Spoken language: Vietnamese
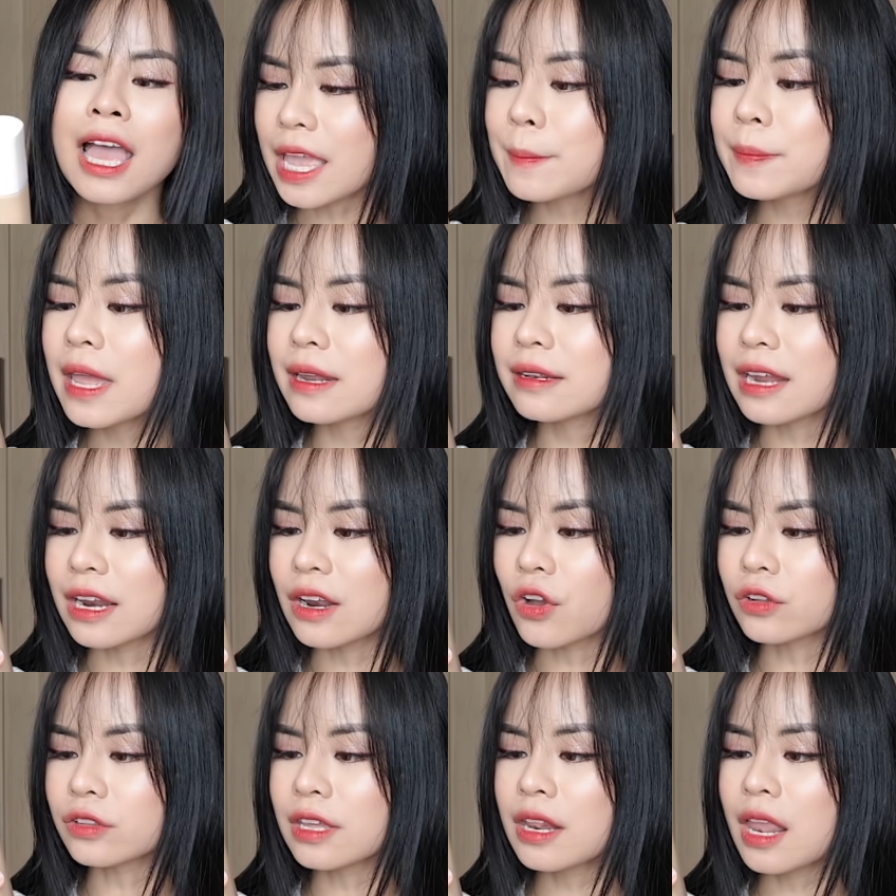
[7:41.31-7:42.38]
Kem nền này nó
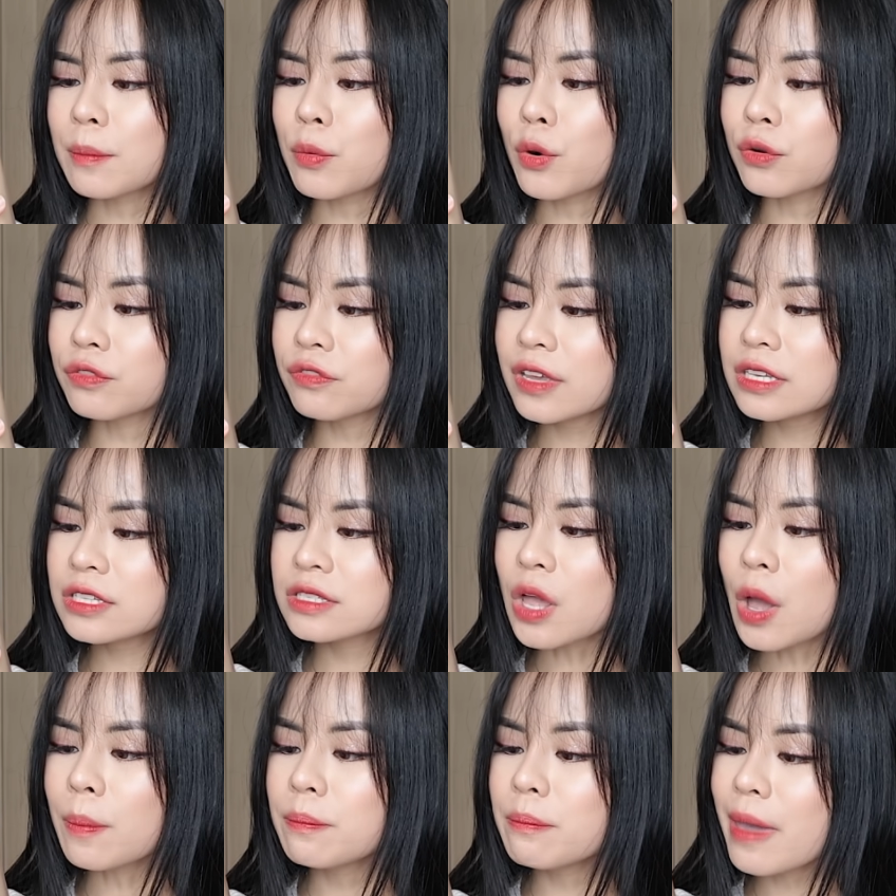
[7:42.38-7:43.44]
có tên là Profit
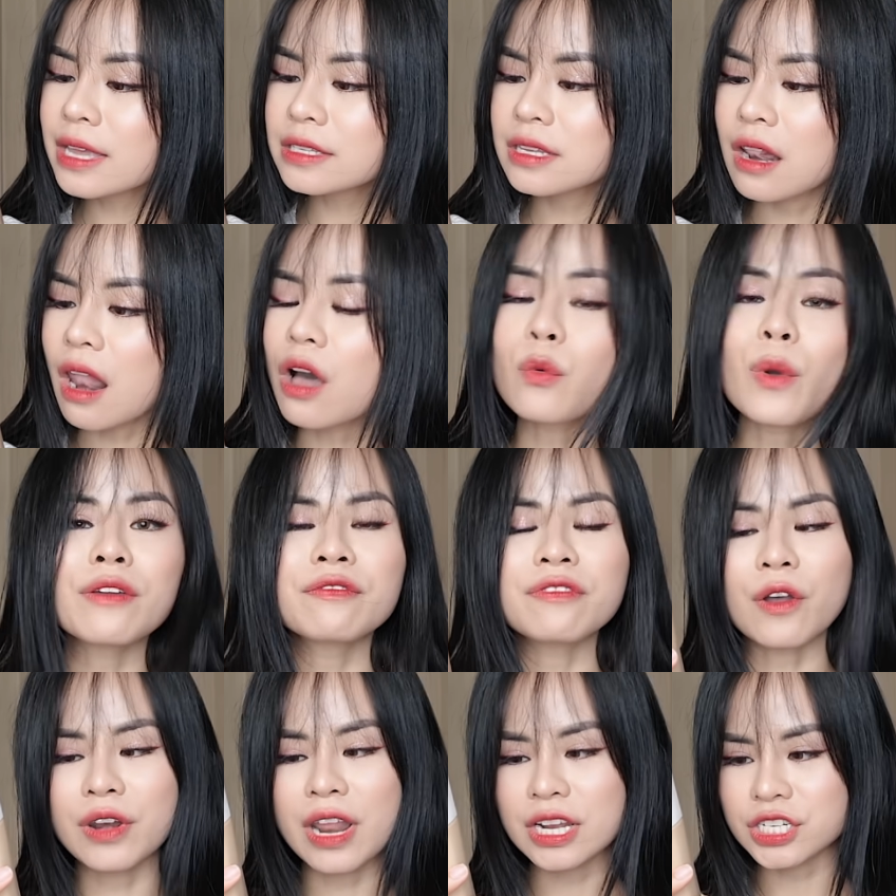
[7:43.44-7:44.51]
Soft Matte Longwear
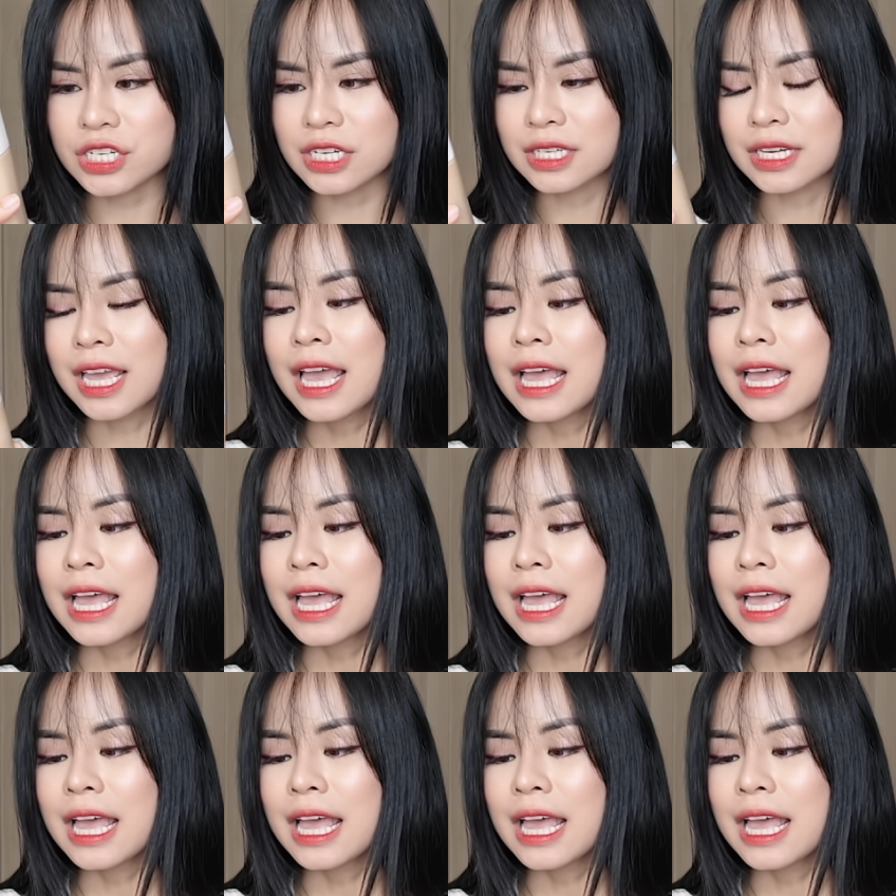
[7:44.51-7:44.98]
Foundation.